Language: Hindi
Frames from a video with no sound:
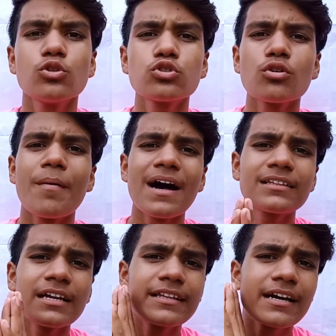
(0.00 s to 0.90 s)
दोस्तों
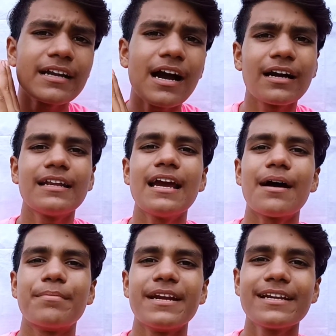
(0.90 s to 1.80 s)
बात करते हैं अगर अगले
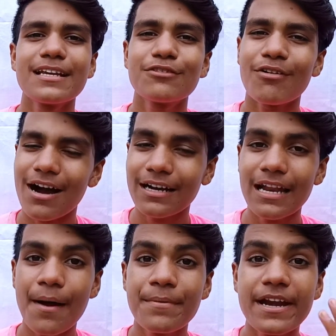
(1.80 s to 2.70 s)
अपडेट की तो
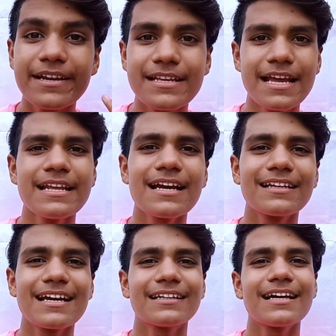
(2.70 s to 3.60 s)
अगला अपडेट ये
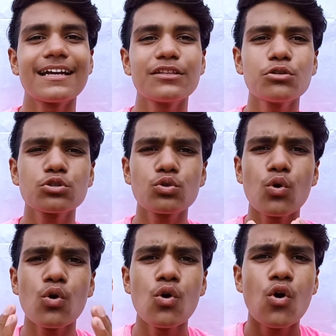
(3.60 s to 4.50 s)
निकल के आता है कि
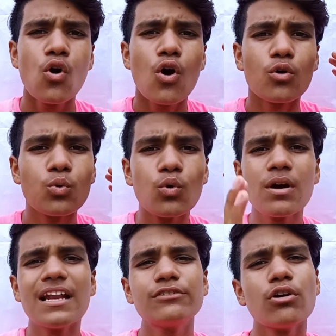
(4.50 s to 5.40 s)
दोस्तों
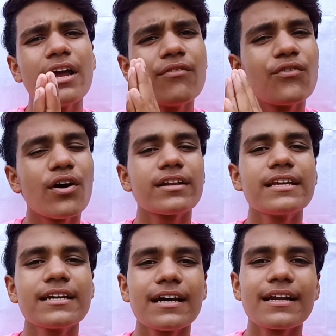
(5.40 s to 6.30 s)
गूगल जो है
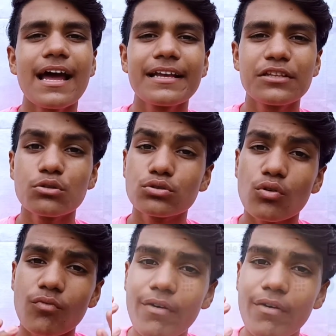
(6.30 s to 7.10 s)
वार्निंग कर रहा है कि दोस्तों